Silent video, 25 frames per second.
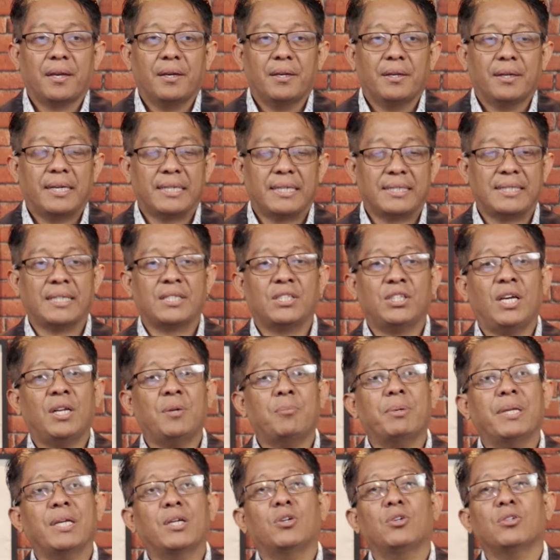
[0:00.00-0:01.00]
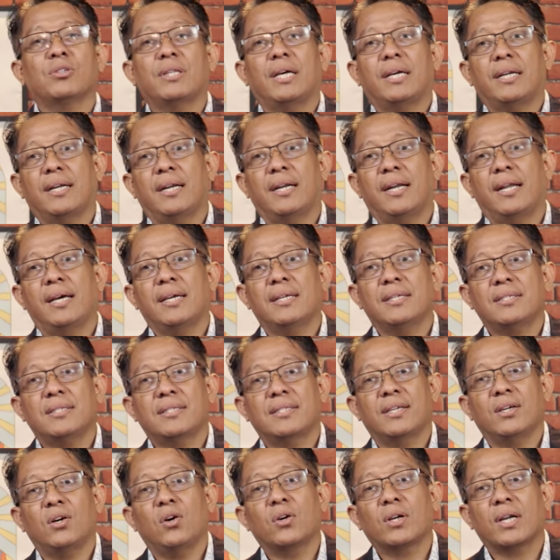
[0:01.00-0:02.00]
Kesaksian berikut adalah
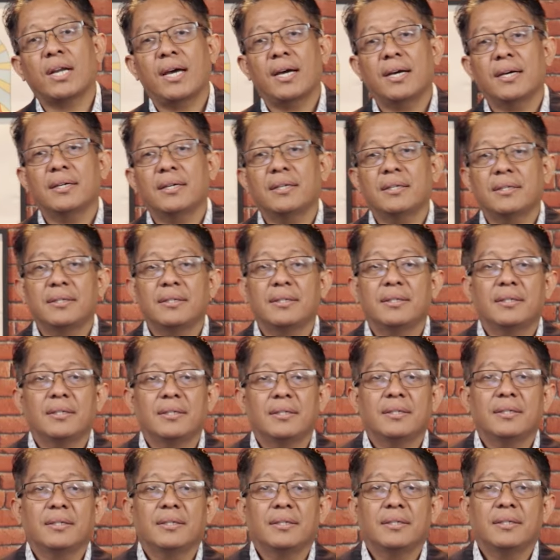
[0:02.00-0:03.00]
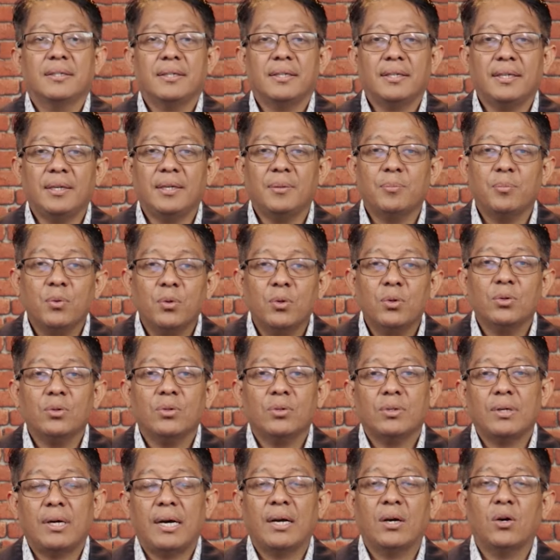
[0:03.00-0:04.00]
seorang
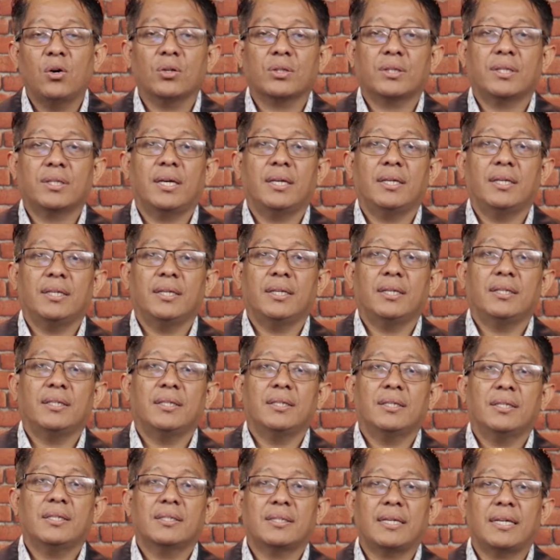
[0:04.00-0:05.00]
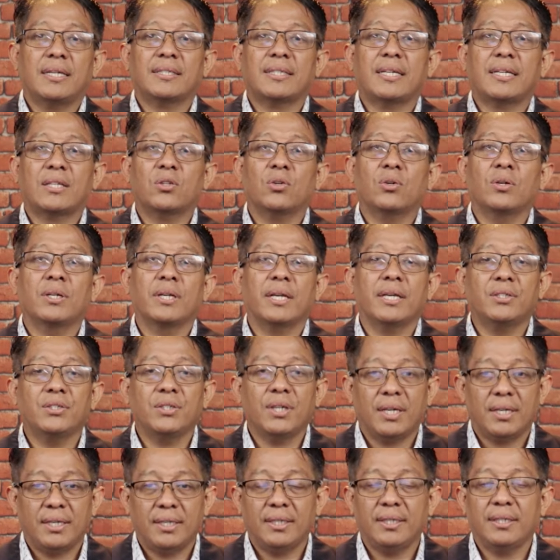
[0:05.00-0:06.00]
ibu anggota di salah satu
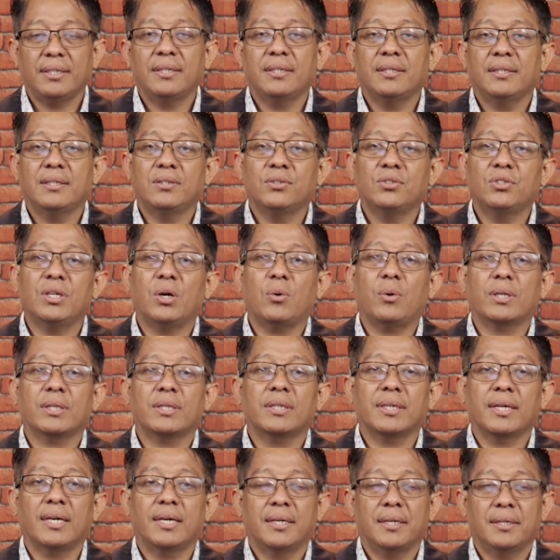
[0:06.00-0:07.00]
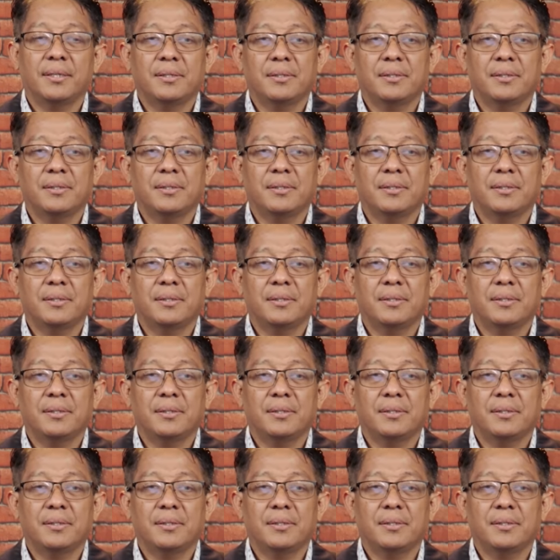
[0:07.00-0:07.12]
gereja di Jawa Tengah.